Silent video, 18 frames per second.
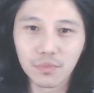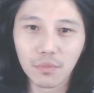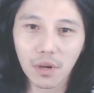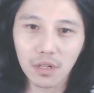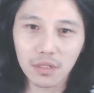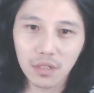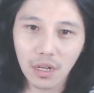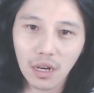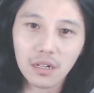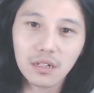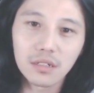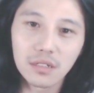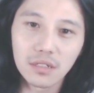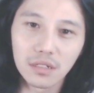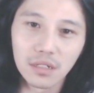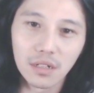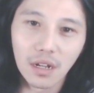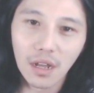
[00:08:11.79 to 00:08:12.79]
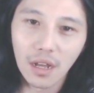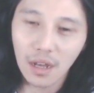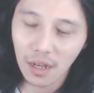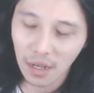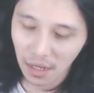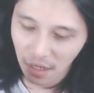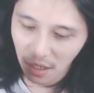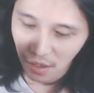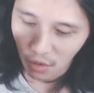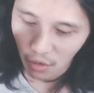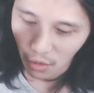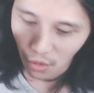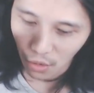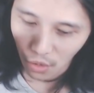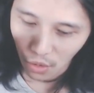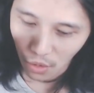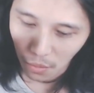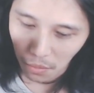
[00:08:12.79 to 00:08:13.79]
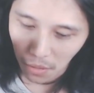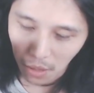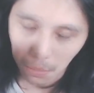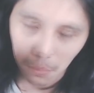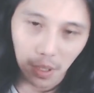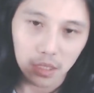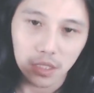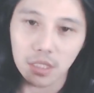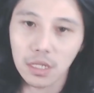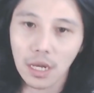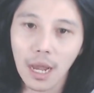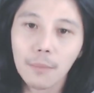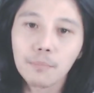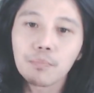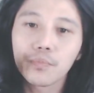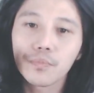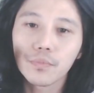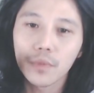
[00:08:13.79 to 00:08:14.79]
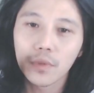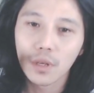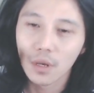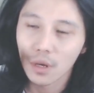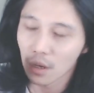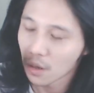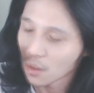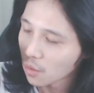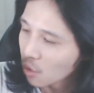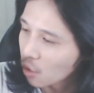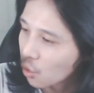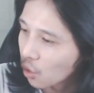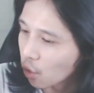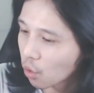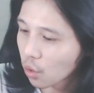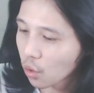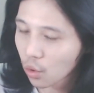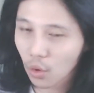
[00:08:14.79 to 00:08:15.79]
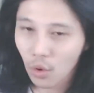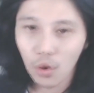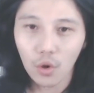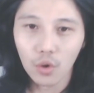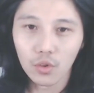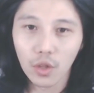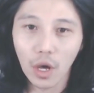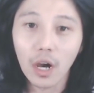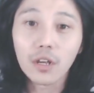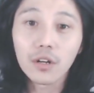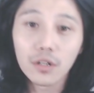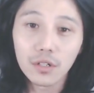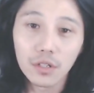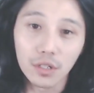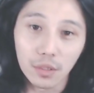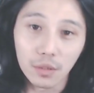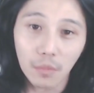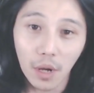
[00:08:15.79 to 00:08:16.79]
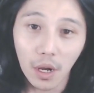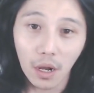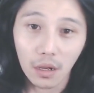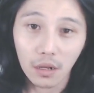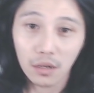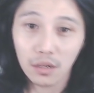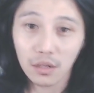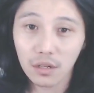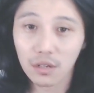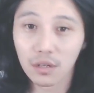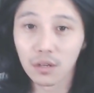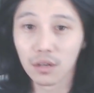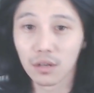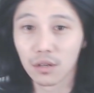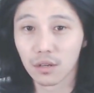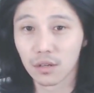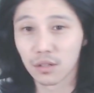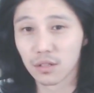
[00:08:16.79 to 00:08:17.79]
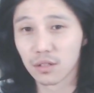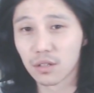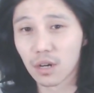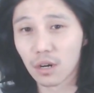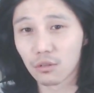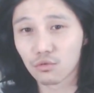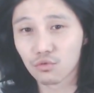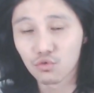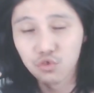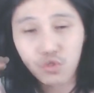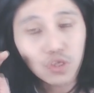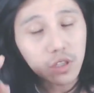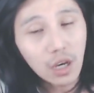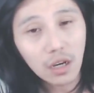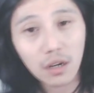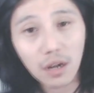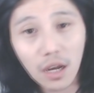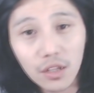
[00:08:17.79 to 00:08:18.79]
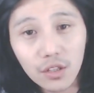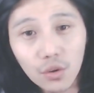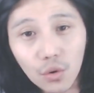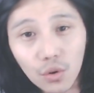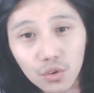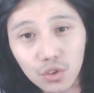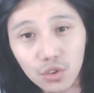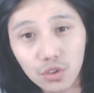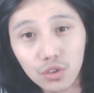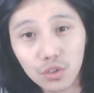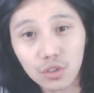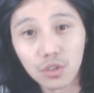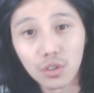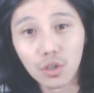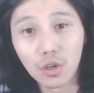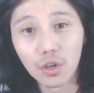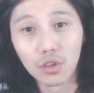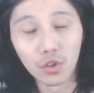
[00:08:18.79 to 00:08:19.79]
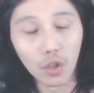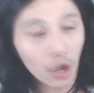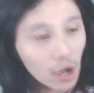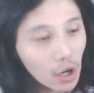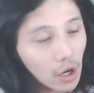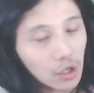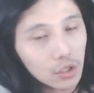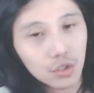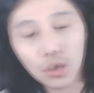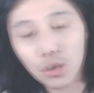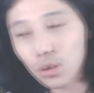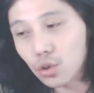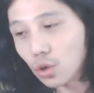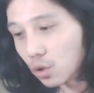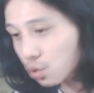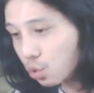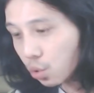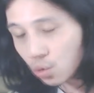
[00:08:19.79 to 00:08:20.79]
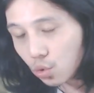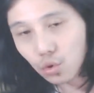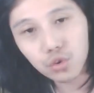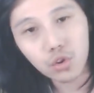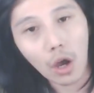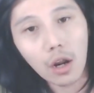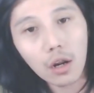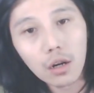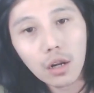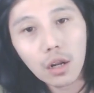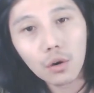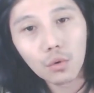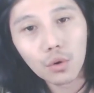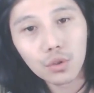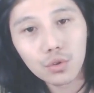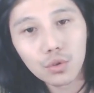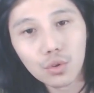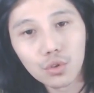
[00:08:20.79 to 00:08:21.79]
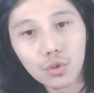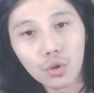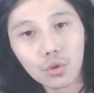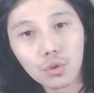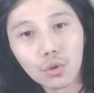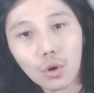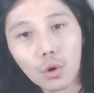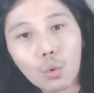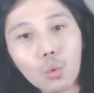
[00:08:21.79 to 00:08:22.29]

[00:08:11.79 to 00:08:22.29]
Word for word: 막 나를 어 막 마치 합 어 나를 막 그러니까 구타를 하는 거지 내가 이 새끼야 돈을 달라고 했어 이 새끼야